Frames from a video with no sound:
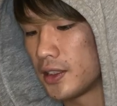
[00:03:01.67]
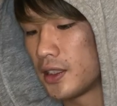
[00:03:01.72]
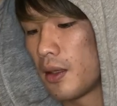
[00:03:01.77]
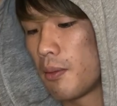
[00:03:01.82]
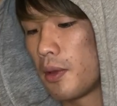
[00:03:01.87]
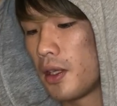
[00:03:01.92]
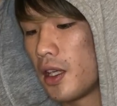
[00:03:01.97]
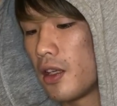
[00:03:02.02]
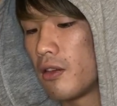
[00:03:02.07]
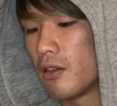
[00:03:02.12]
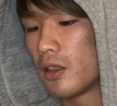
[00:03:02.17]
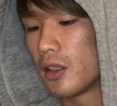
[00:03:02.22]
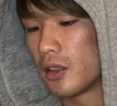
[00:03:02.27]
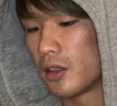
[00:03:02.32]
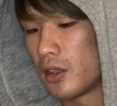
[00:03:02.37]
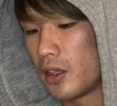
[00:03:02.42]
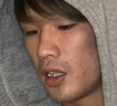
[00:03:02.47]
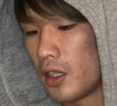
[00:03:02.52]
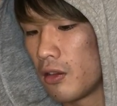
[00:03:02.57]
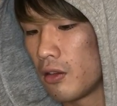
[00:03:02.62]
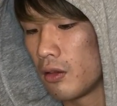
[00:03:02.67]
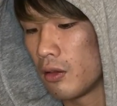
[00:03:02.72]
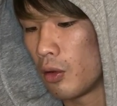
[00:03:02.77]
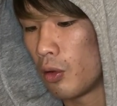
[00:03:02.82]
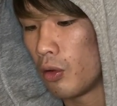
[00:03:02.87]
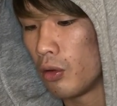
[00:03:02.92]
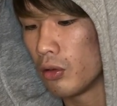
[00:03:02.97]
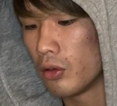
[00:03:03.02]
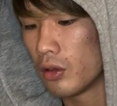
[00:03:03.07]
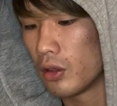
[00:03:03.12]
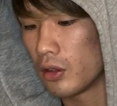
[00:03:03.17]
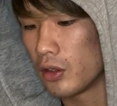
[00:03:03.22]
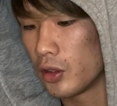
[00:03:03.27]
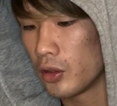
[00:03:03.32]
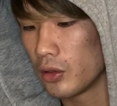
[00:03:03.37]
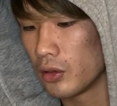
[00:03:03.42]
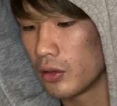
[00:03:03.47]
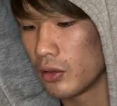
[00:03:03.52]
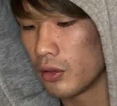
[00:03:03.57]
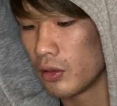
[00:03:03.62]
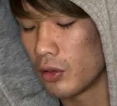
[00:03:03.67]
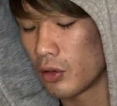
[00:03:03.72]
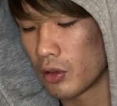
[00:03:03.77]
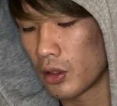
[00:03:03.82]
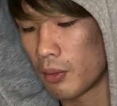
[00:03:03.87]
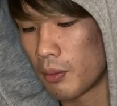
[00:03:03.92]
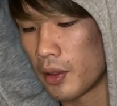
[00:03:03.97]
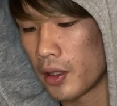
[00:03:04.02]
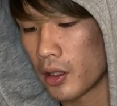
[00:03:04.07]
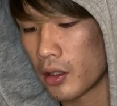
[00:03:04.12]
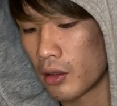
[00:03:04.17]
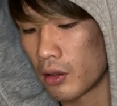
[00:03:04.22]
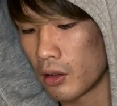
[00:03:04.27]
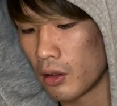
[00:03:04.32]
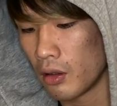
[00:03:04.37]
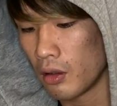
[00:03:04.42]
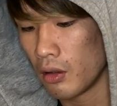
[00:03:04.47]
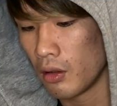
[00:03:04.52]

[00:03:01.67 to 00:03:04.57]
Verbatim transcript: ぜ見えるかっていう本の名前かな